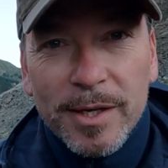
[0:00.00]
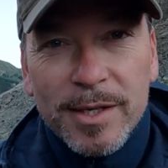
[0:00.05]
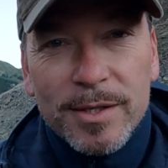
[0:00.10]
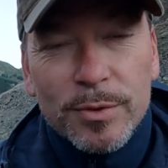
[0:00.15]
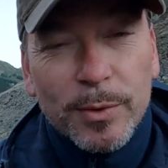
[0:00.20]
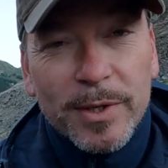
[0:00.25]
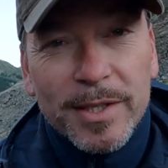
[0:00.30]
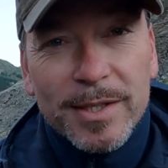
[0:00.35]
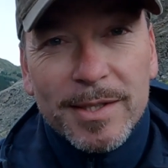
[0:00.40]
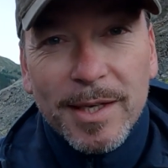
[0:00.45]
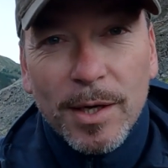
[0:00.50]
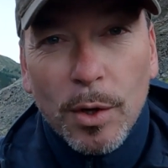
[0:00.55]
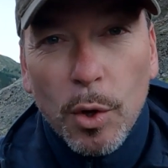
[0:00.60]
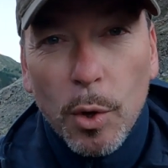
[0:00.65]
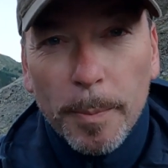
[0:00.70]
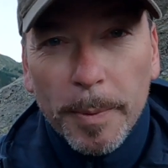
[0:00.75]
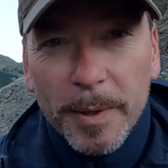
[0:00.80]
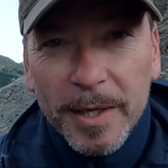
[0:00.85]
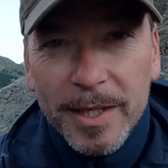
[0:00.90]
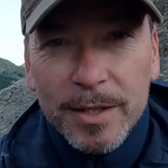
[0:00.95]
Ils ont été
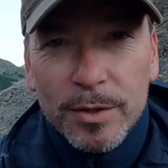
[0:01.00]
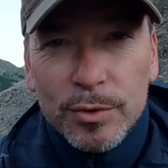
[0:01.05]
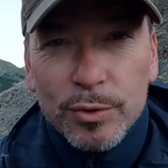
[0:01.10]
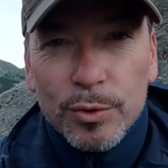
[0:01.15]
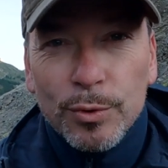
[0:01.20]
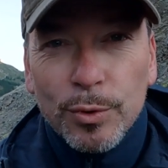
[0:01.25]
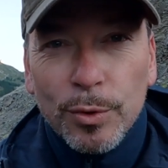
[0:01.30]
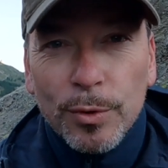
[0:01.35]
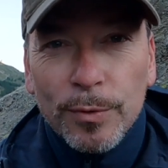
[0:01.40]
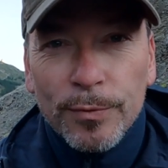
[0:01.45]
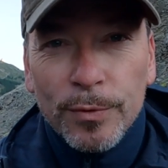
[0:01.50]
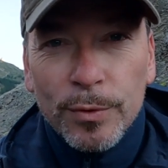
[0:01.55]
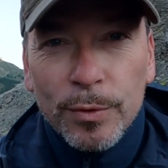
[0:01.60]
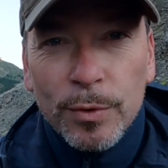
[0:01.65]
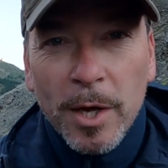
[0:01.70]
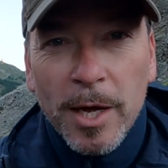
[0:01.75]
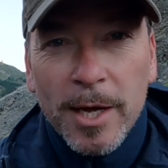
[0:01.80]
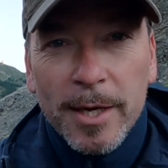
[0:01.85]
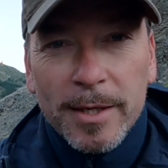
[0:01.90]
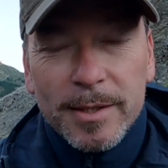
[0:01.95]
repris dans une revue